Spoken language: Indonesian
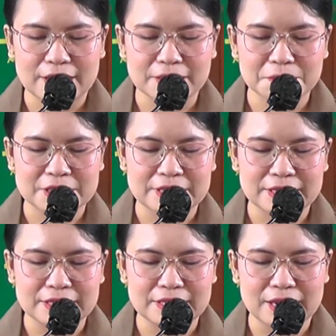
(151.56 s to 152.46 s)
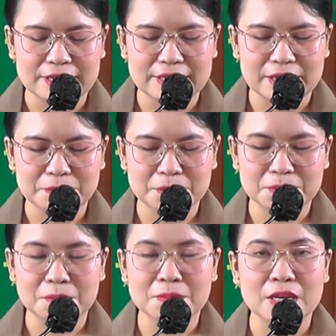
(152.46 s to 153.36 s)
Dan yang menjadi ayat
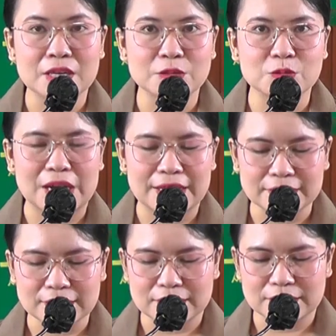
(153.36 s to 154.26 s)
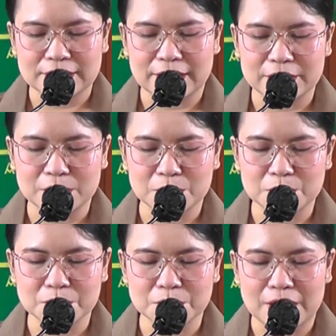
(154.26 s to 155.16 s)
pembimbing renungan
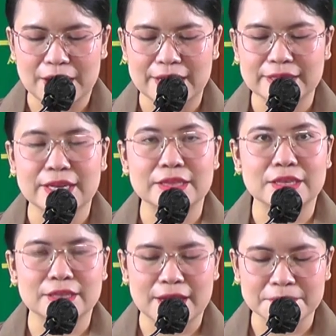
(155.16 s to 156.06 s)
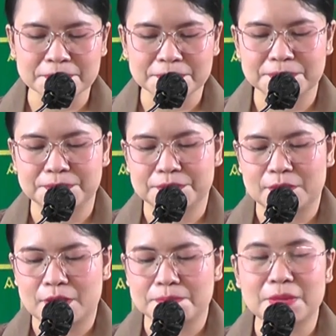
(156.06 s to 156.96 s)
yaitu ayat 6
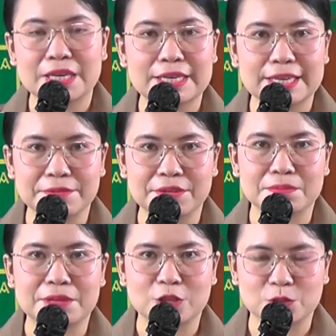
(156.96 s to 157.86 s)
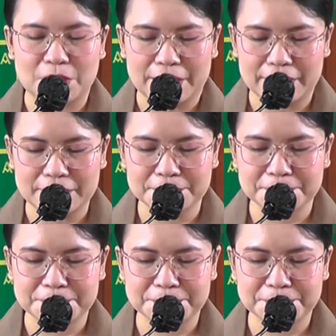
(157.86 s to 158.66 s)
begini firman Tuhan.